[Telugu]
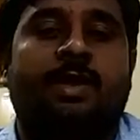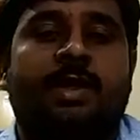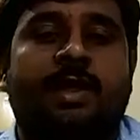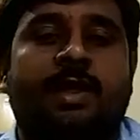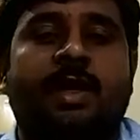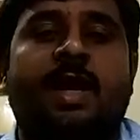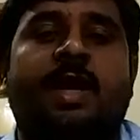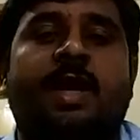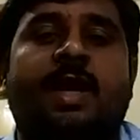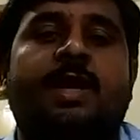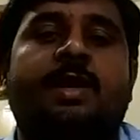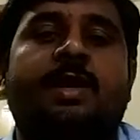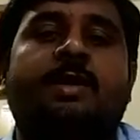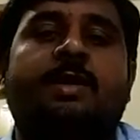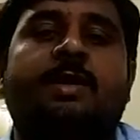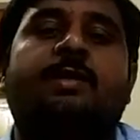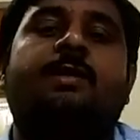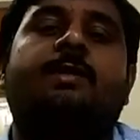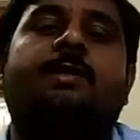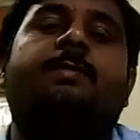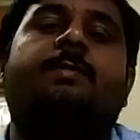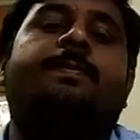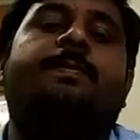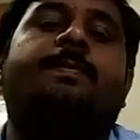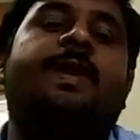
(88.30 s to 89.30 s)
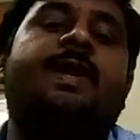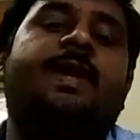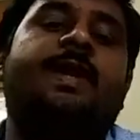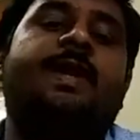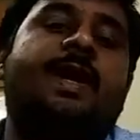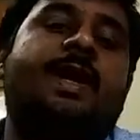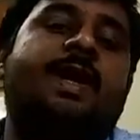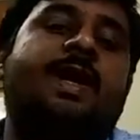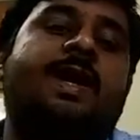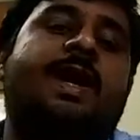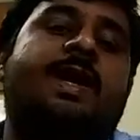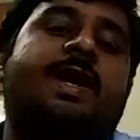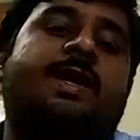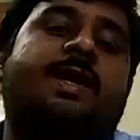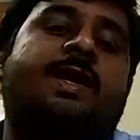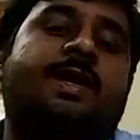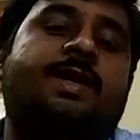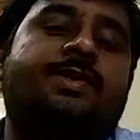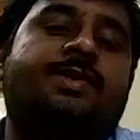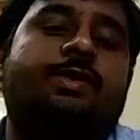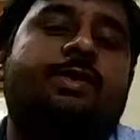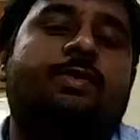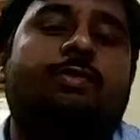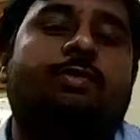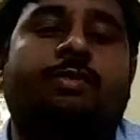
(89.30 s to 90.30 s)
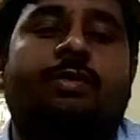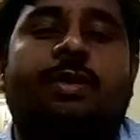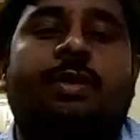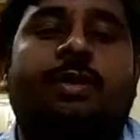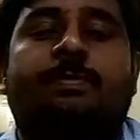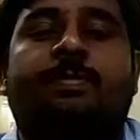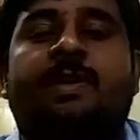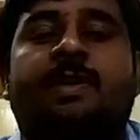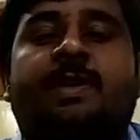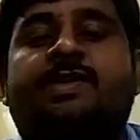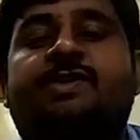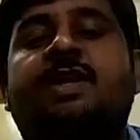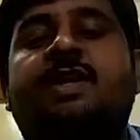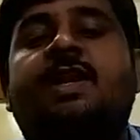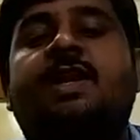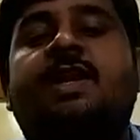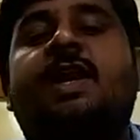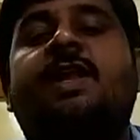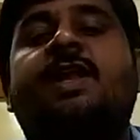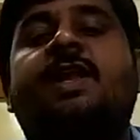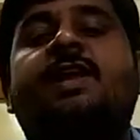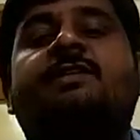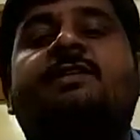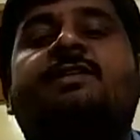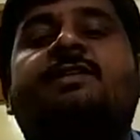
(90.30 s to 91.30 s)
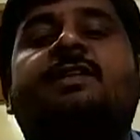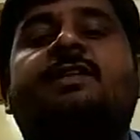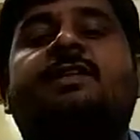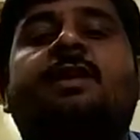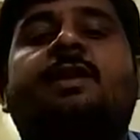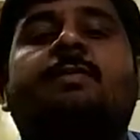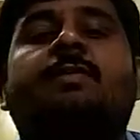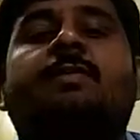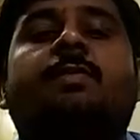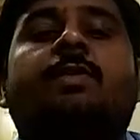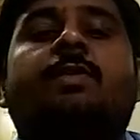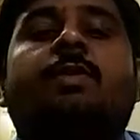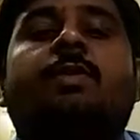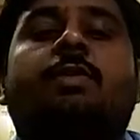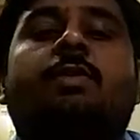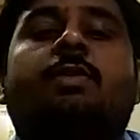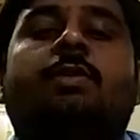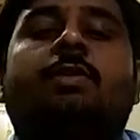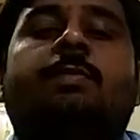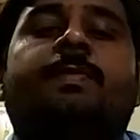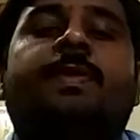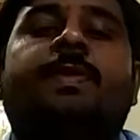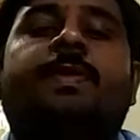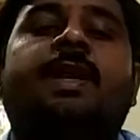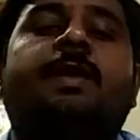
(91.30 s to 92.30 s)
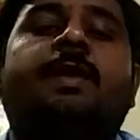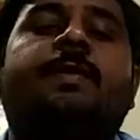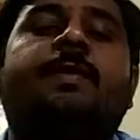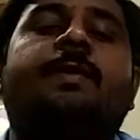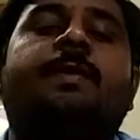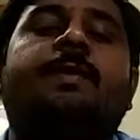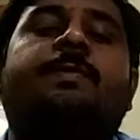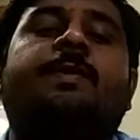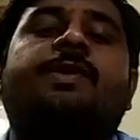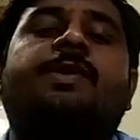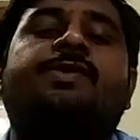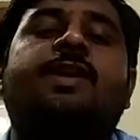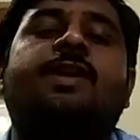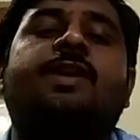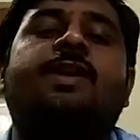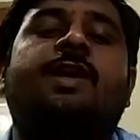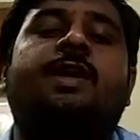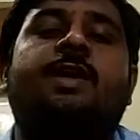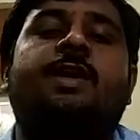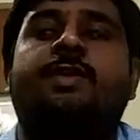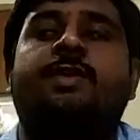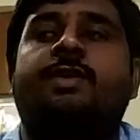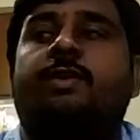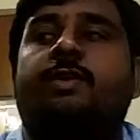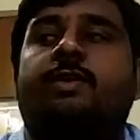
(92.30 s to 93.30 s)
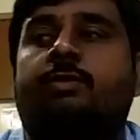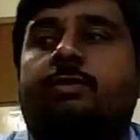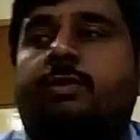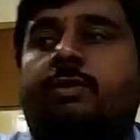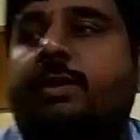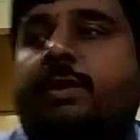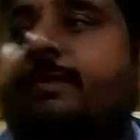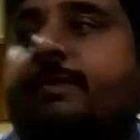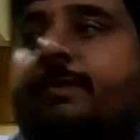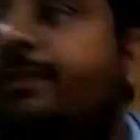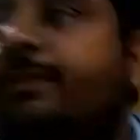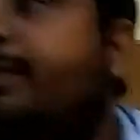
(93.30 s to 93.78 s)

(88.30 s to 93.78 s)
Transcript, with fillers: ఇలా భిన్నంగా అడగడం జరుగుతుంది ప్రశ్నలు అడిగే సందర్భంలో భిన్నమైన ప్రశ్నలు అడగడం జరుగుతుంది